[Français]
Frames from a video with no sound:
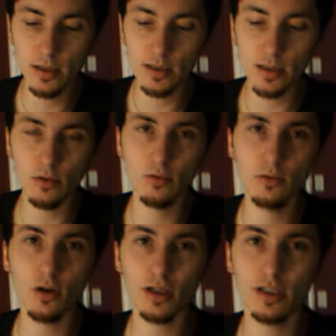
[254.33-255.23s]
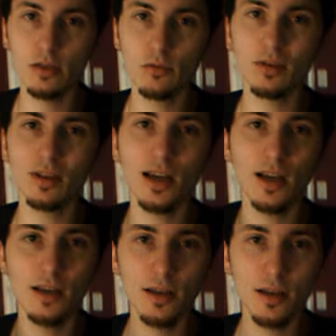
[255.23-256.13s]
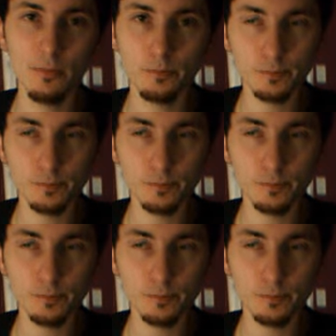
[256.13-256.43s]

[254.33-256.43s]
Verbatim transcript: c'est les lutteurs qui ont décliné